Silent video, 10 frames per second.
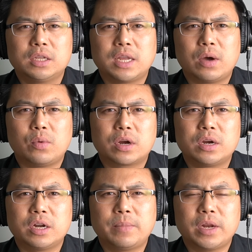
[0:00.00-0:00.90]
那我个
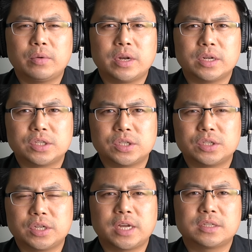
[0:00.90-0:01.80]
人的判断呢是
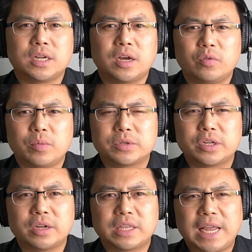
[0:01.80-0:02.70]
这样子的，我不知
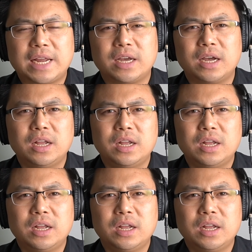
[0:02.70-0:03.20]
道大家的